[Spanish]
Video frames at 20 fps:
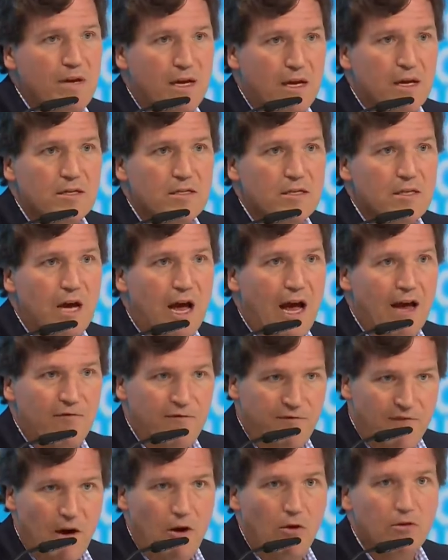Fui porque
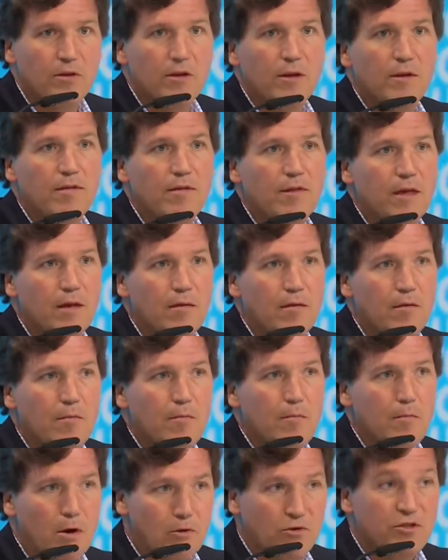creo que la mayoría de
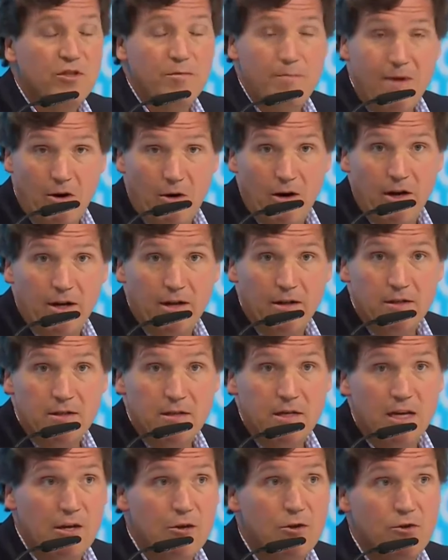los
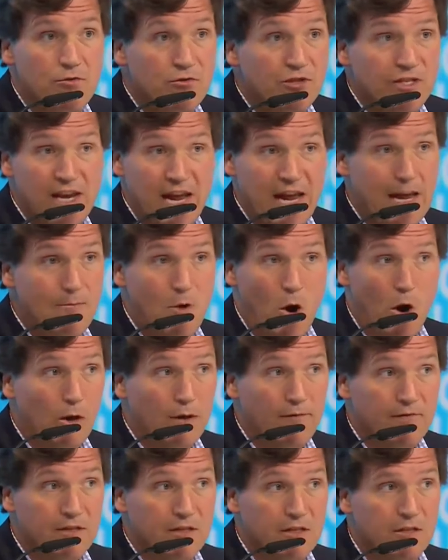estadounidenses no saben
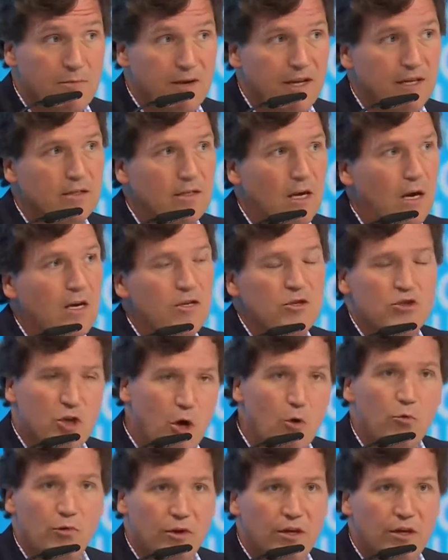realmente lo que está pasando,